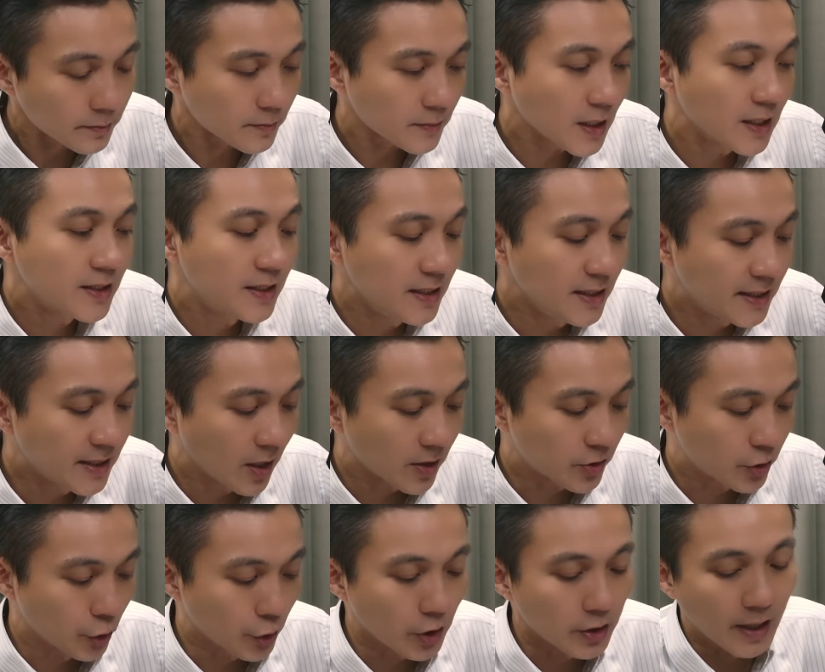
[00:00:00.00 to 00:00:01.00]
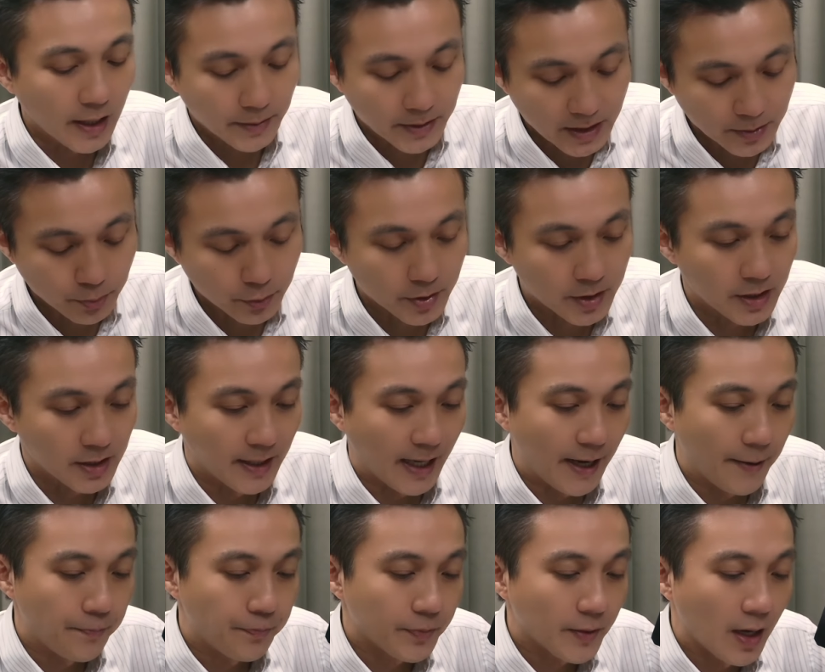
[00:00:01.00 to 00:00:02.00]
那绩效绝对累积不起
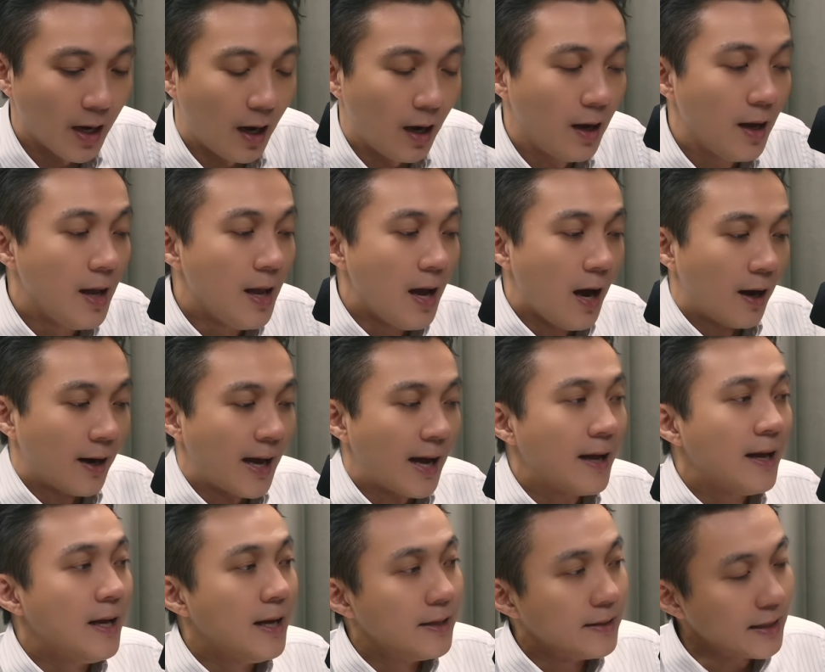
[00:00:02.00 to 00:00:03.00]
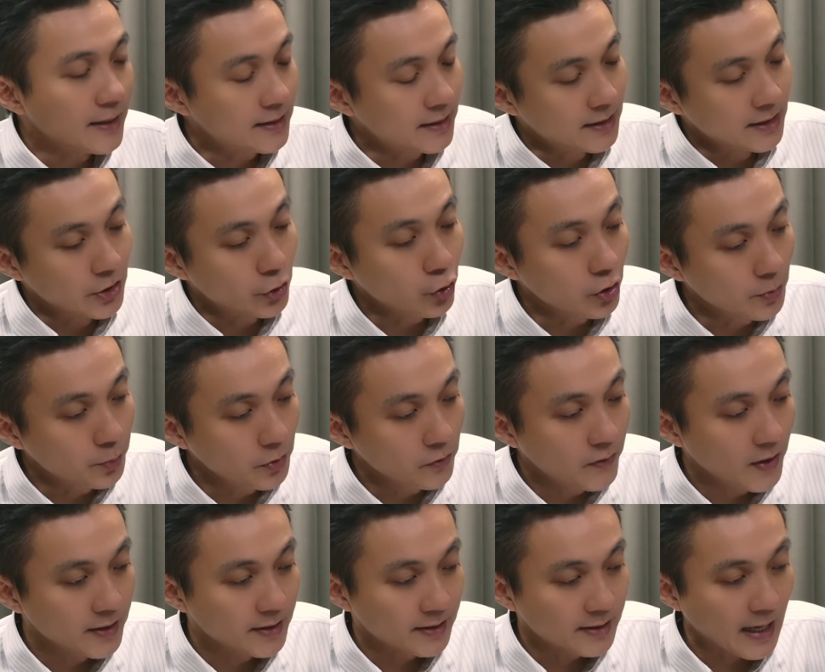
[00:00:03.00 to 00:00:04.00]
来。好，好啦，那指数的部
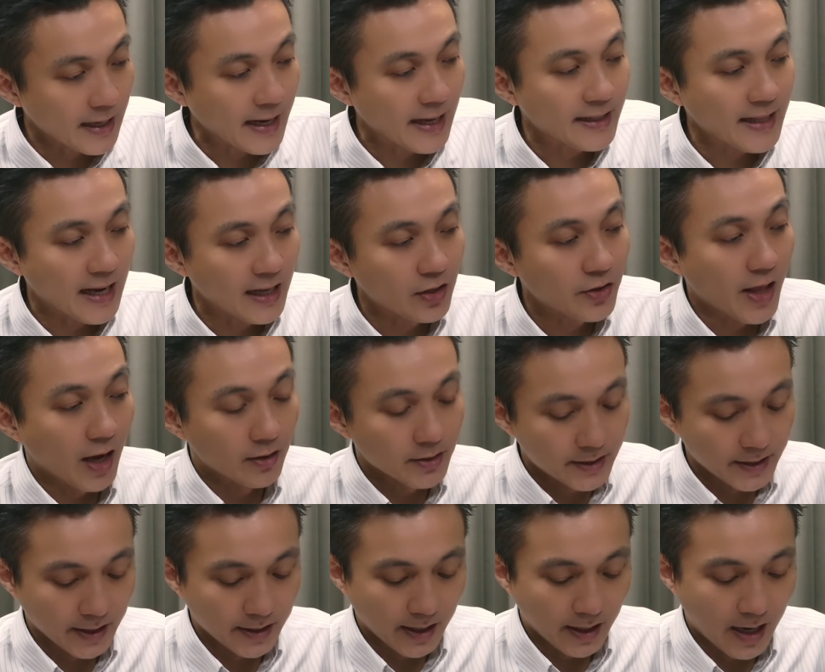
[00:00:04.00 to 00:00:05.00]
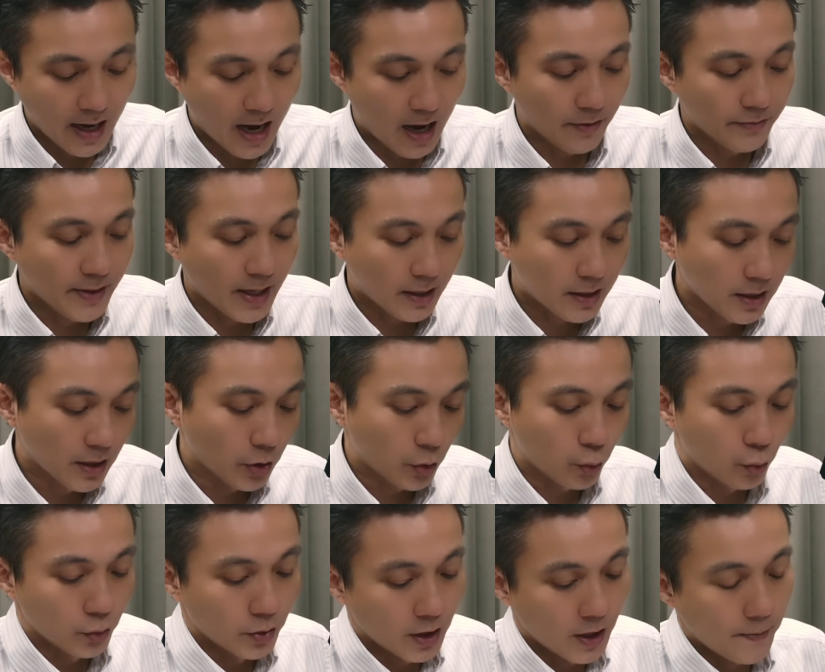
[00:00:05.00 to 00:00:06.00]
分大概大家都了解了。好，那个
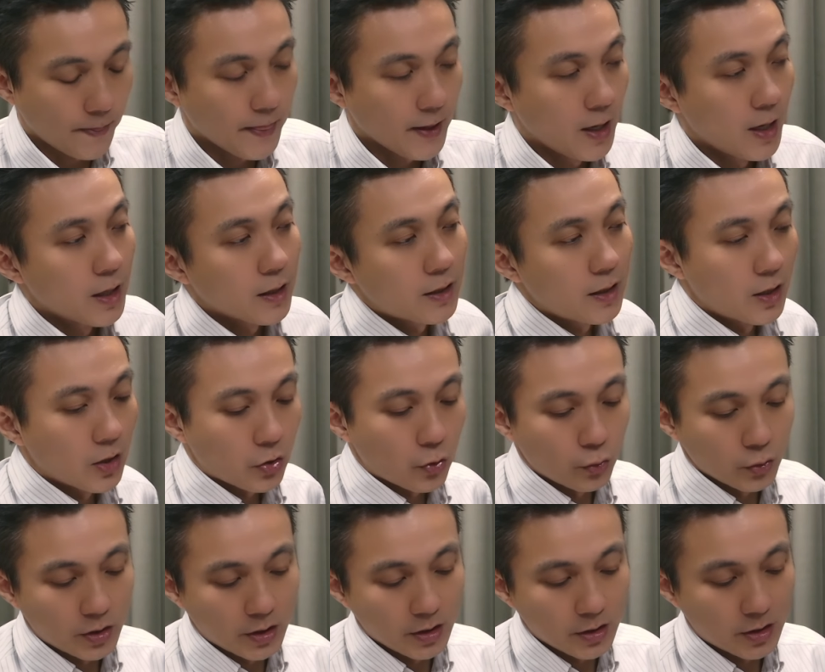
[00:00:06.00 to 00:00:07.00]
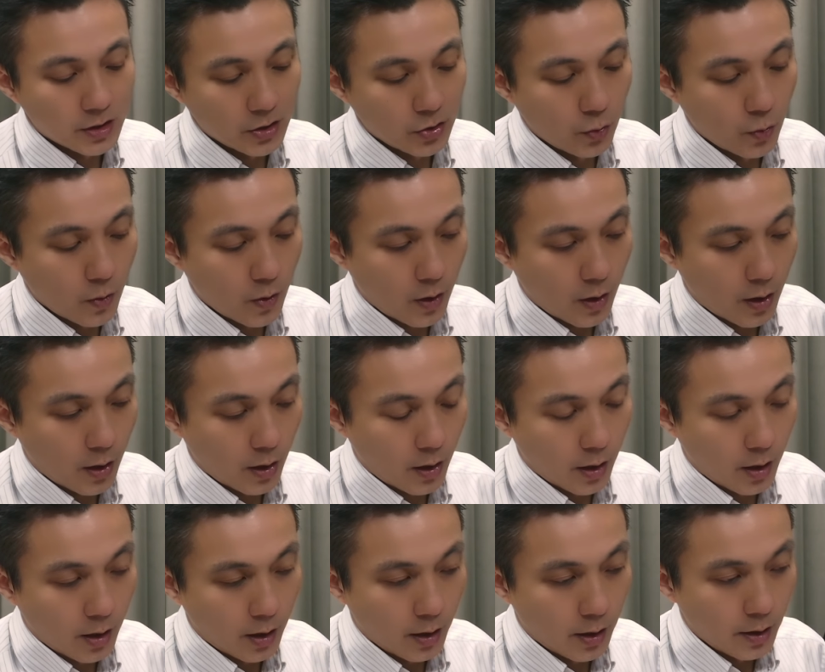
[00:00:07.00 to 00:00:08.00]
股呢？个股其实
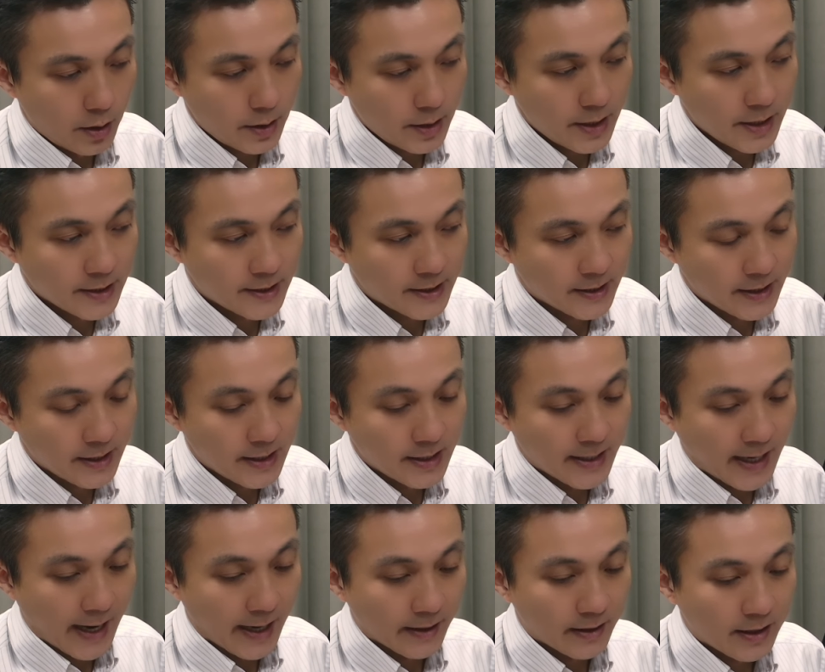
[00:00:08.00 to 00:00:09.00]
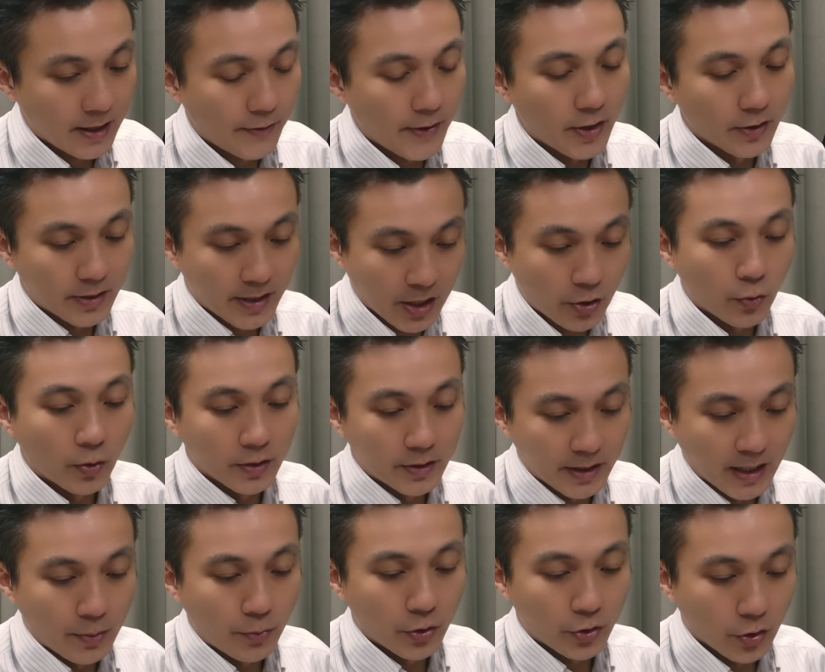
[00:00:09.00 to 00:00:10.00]
我一直以来，各位有听我
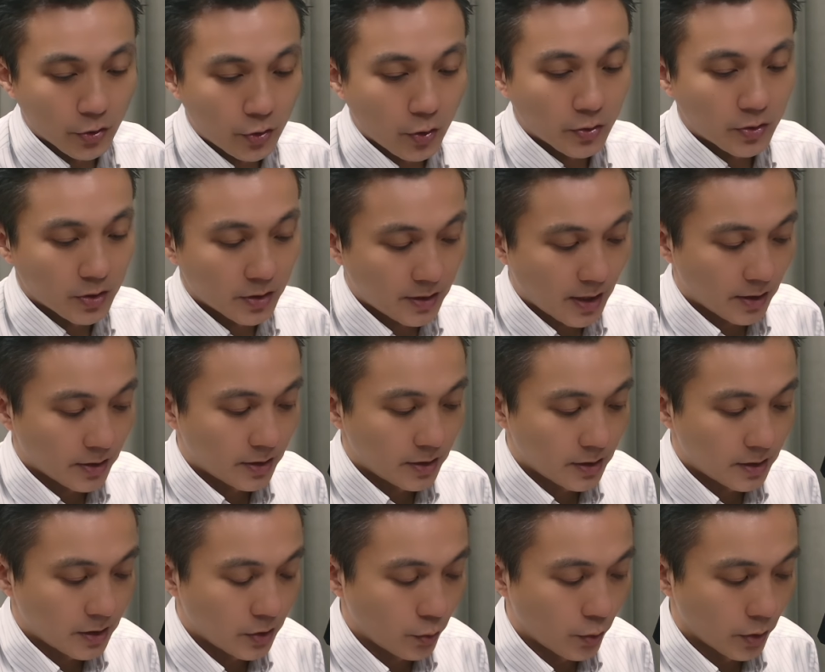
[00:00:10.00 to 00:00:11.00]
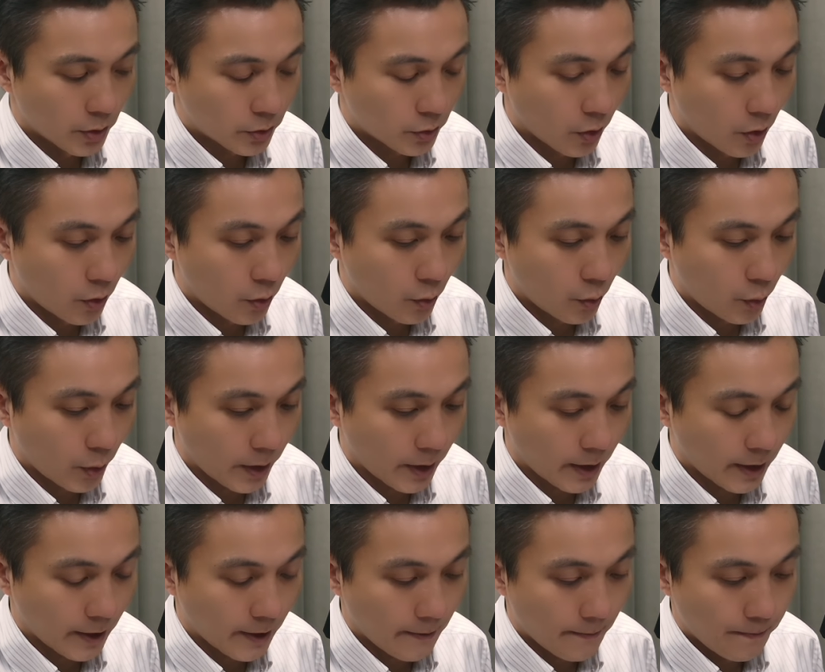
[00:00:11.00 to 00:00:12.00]
节目的都知道，其实我都
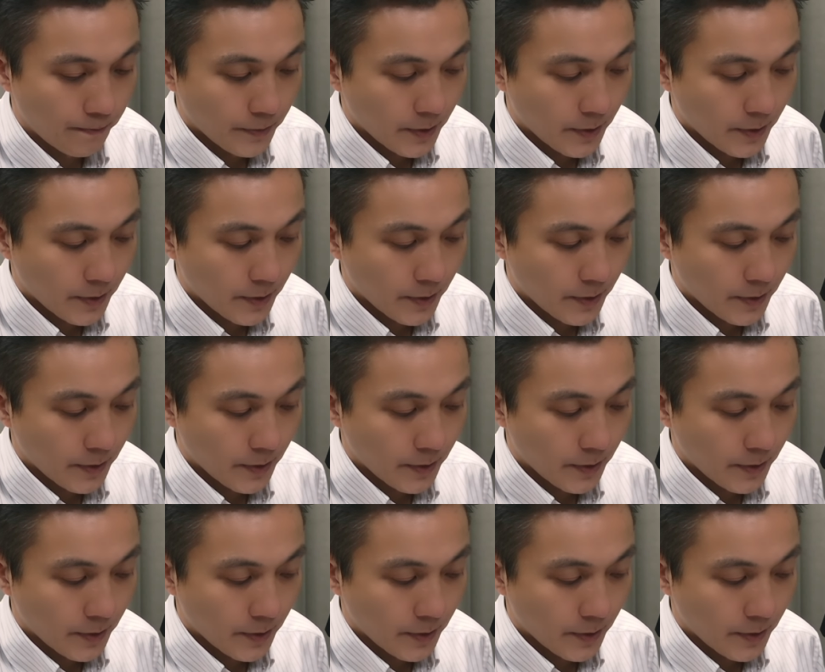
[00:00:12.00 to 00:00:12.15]
会，